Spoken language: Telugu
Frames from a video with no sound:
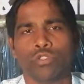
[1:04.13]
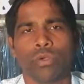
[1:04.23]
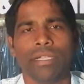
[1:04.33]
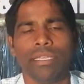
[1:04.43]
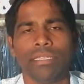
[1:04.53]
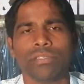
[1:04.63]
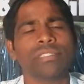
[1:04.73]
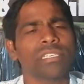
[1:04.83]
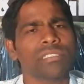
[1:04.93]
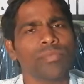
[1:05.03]
చూడండి
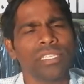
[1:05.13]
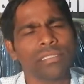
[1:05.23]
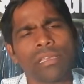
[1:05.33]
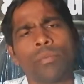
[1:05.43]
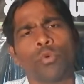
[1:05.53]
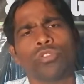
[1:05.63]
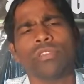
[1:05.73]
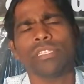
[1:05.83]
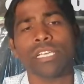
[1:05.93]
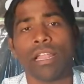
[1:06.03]
సిక్స్ మంత్స్
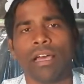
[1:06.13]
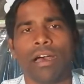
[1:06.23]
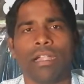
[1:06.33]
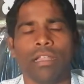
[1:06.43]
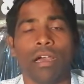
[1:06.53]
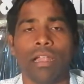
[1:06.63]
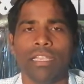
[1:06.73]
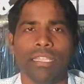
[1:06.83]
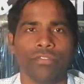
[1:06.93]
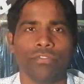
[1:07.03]
సరిపోతుంది చాలా హార్డ్
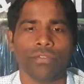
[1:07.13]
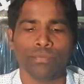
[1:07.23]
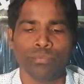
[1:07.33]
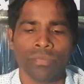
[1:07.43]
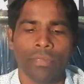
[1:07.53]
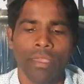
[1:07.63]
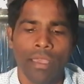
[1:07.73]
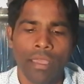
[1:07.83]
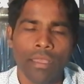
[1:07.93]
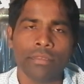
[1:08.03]
హార్డ్లీ ఎనఫ్
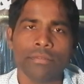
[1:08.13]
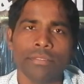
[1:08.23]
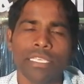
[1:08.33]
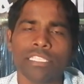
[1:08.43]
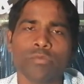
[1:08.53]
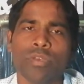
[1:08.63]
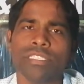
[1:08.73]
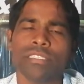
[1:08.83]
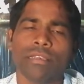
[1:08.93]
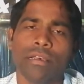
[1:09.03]
సిక్స్
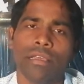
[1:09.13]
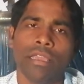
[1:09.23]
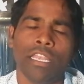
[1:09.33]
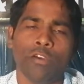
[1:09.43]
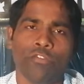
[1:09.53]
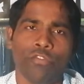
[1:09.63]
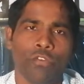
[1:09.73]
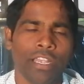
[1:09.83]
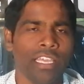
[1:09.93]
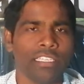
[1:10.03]
మంత్స్ ఎనఫ్
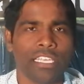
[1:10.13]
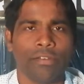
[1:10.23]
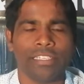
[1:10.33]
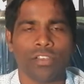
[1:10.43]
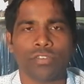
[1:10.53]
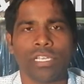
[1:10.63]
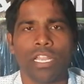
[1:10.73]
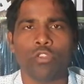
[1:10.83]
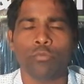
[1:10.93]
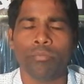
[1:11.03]
వన్ ఇయర్ చదవాల్సిన అవసరం
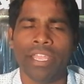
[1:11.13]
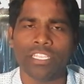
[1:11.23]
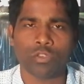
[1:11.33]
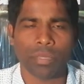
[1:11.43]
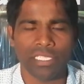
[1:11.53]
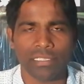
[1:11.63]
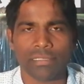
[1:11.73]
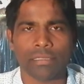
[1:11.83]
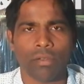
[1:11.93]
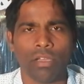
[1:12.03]
లేదు మెయిన్స్కి పనిచేసే
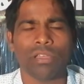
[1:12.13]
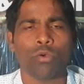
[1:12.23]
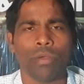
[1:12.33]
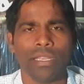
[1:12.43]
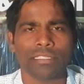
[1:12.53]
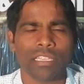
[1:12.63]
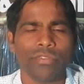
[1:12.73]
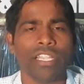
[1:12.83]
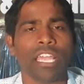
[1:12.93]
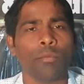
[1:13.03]
తర్వాత ఒకవేళ
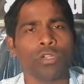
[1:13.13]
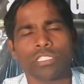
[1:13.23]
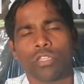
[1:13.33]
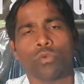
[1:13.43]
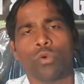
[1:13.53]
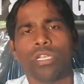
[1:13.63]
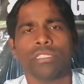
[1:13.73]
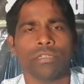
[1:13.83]
చదివే టైం ఉంటే చదువుకోండి